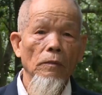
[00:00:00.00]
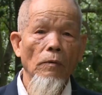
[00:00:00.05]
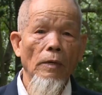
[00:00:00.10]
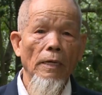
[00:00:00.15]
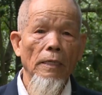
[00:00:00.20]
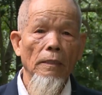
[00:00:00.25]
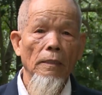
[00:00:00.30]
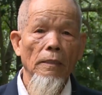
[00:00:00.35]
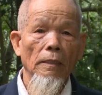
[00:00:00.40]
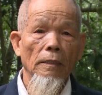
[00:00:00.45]

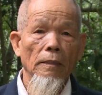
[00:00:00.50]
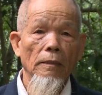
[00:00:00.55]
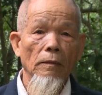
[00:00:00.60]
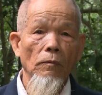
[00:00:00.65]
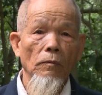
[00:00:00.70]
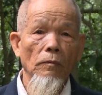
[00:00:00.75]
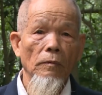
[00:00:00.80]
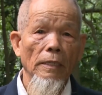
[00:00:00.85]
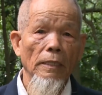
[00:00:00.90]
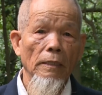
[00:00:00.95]
đoán là
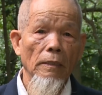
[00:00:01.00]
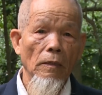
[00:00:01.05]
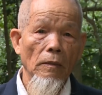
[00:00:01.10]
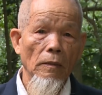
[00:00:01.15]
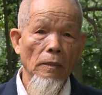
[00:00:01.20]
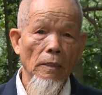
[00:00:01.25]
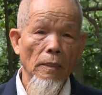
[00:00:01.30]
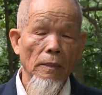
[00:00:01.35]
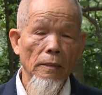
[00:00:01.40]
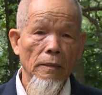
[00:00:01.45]
cũng phải
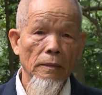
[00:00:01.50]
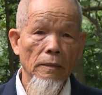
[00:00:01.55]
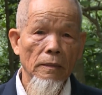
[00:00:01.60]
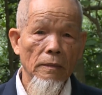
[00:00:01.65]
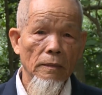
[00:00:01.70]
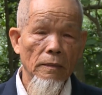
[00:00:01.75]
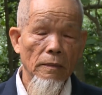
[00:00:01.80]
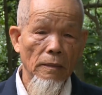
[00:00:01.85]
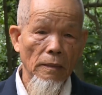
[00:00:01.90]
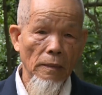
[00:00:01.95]
có là
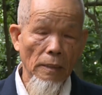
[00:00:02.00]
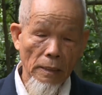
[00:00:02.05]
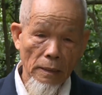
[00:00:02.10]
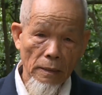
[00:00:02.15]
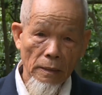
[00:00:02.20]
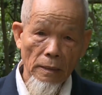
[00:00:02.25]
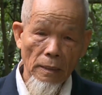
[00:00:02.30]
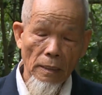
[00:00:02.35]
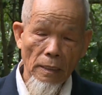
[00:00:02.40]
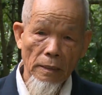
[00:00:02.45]
trước
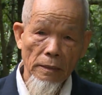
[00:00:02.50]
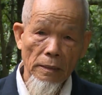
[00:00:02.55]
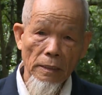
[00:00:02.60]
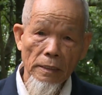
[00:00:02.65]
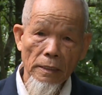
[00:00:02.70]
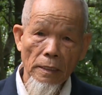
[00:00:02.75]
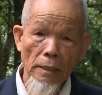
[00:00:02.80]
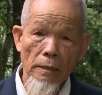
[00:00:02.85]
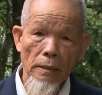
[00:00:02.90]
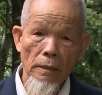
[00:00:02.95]

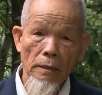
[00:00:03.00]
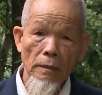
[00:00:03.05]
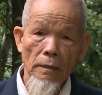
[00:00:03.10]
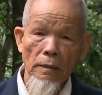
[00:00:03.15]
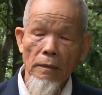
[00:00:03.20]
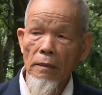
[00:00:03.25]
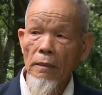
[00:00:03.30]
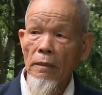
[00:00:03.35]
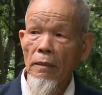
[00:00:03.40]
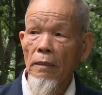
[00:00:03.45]
di tích,
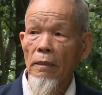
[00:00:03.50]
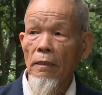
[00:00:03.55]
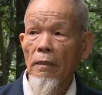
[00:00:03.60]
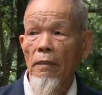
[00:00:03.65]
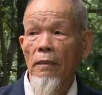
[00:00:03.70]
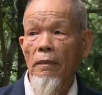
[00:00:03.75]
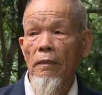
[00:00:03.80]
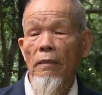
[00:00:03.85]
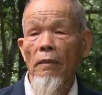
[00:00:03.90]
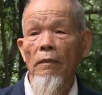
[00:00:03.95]

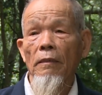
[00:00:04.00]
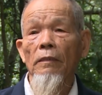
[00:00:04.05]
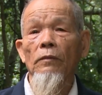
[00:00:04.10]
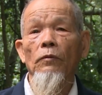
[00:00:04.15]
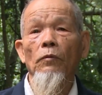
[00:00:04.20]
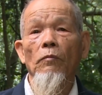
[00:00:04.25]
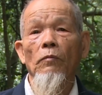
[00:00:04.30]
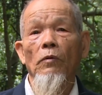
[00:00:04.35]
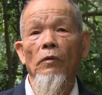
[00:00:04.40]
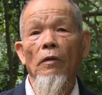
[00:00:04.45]
cho nên
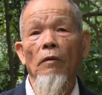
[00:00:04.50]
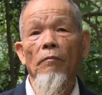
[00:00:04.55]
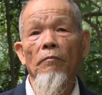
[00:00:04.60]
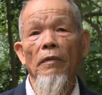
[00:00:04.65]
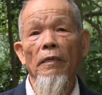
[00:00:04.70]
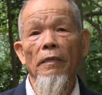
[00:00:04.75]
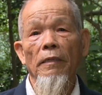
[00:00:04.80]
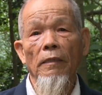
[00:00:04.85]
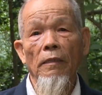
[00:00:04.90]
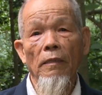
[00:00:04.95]
chủ cộng đồng
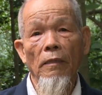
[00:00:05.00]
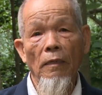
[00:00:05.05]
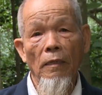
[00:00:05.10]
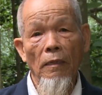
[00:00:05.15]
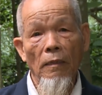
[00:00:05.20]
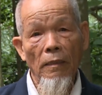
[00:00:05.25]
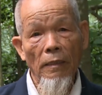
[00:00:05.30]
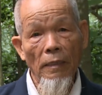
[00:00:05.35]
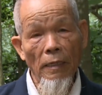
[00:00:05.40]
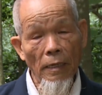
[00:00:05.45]
mình
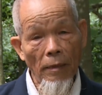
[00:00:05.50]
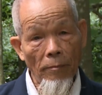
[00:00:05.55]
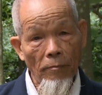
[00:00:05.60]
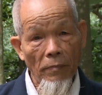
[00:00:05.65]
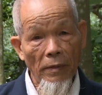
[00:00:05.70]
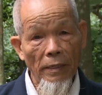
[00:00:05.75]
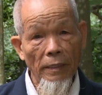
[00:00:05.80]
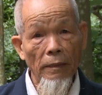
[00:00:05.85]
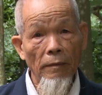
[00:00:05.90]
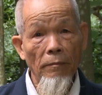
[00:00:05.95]
lập
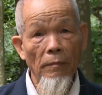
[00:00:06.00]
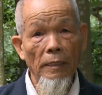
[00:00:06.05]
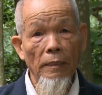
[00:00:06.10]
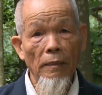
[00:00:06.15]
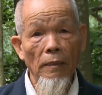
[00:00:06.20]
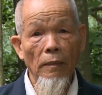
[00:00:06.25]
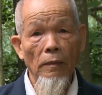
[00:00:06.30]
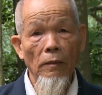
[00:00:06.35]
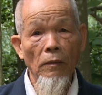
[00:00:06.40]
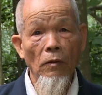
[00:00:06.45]
lên cái bàn
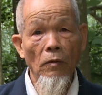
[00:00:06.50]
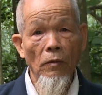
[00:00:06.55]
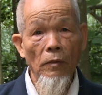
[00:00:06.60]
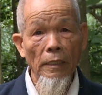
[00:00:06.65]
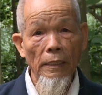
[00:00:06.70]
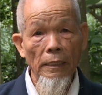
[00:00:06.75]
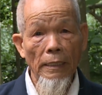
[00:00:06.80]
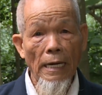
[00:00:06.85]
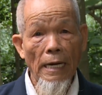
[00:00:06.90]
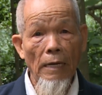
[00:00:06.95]
thờ cứ có
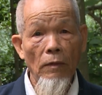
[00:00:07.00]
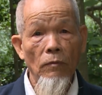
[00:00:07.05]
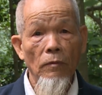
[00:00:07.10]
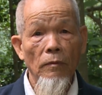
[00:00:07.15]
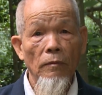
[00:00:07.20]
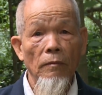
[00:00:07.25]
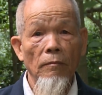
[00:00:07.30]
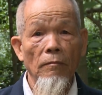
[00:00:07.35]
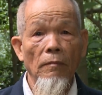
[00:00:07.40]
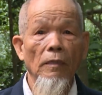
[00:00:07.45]
đất cao
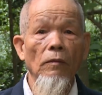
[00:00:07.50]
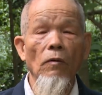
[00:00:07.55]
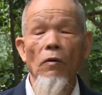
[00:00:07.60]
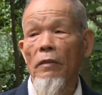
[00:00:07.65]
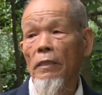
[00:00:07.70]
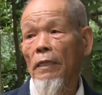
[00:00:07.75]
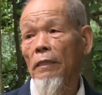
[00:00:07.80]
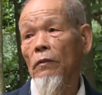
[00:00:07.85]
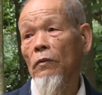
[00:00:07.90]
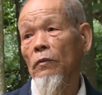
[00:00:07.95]
mà
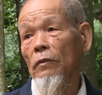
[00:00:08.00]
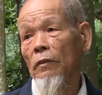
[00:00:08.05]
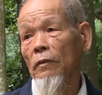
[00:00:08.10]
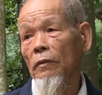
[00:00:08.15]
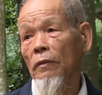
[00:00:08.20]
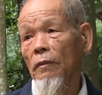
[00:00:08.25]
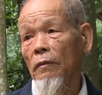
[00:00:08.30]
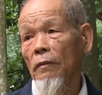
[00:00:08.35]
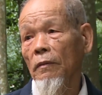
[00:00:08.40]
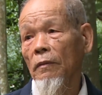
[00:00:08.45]
có cây cổ
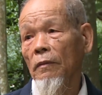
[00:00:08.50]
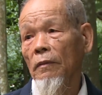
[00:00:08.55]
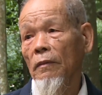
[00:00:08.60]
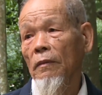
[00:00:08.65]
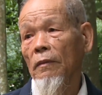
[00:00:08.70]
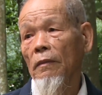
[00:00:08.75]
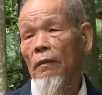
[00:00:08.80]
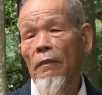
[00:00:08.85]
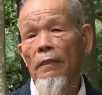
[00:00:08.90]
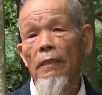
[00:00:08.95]
rồi, cho